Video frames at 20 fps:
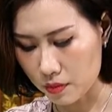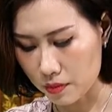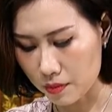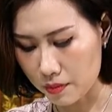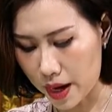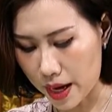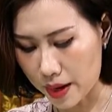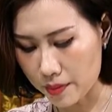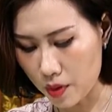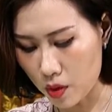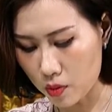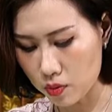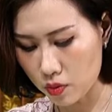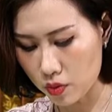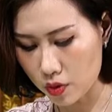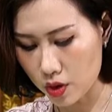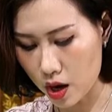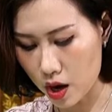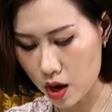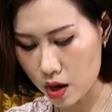Mẹ bông
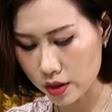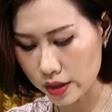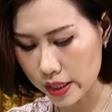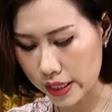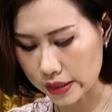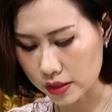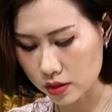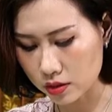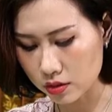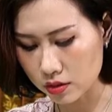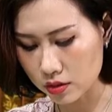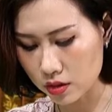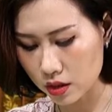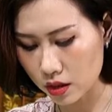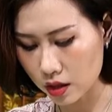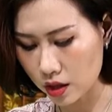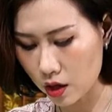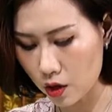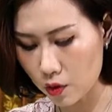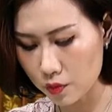của nó ngày xưa
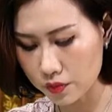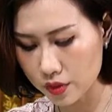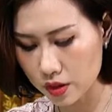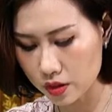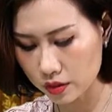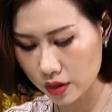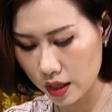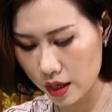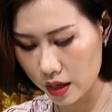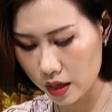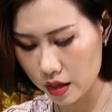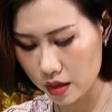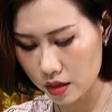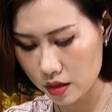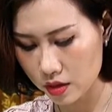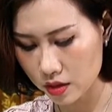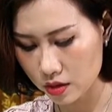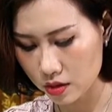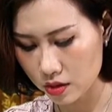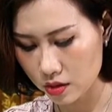không như thế.
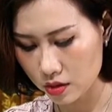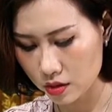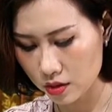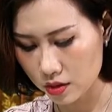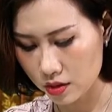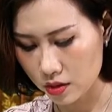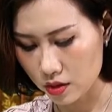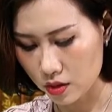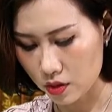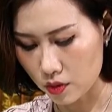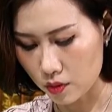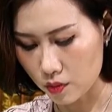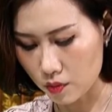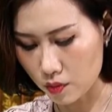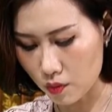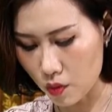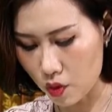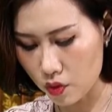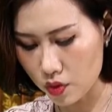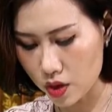
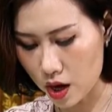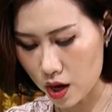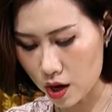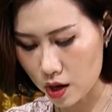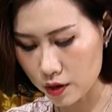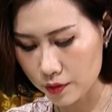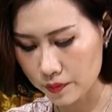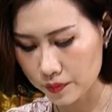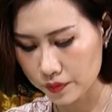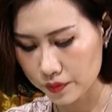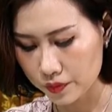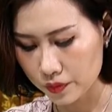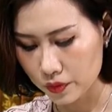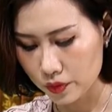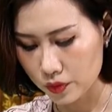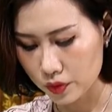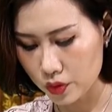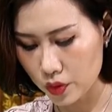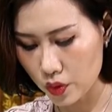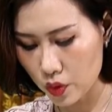Bố nó,
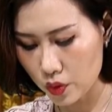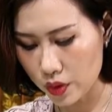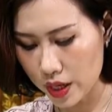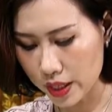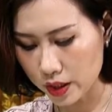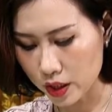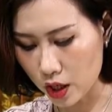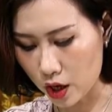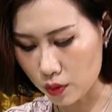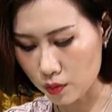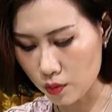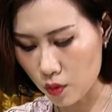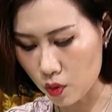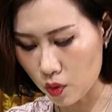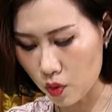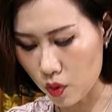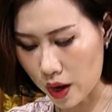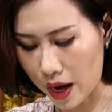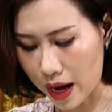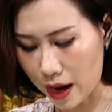dù đã chọn bộ
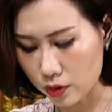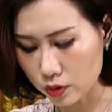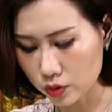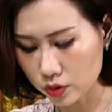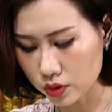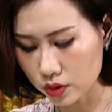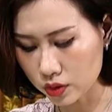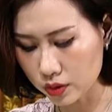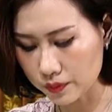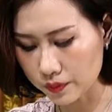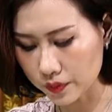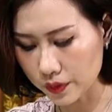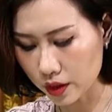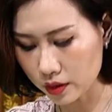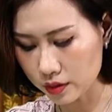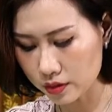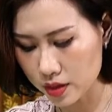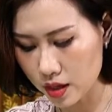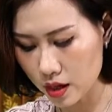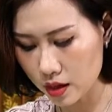quần áo tươm
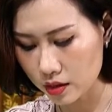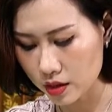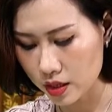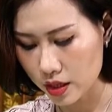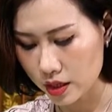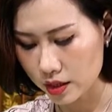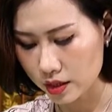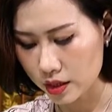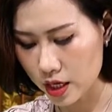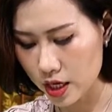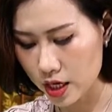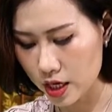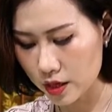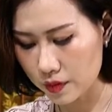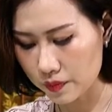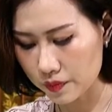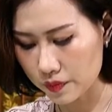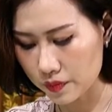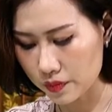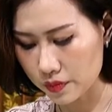tất nhất
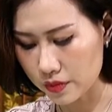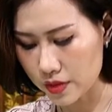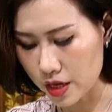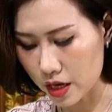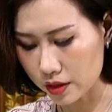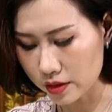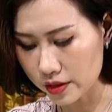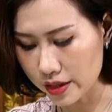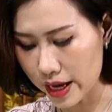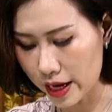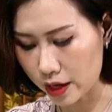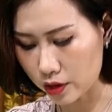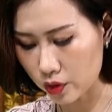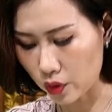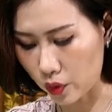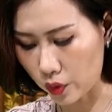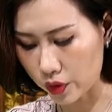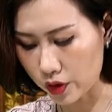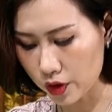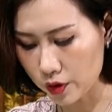thì vẫn đèn
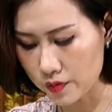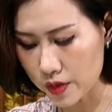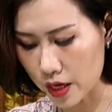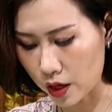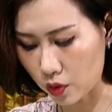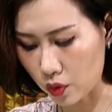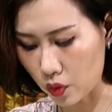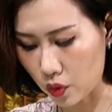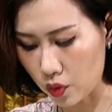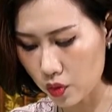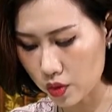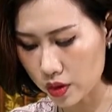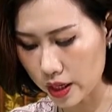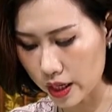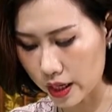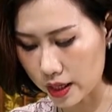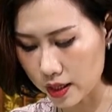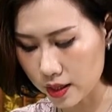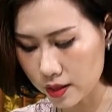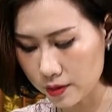đuổi và cũ
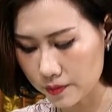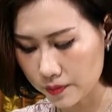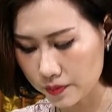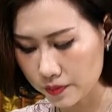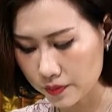kỹ.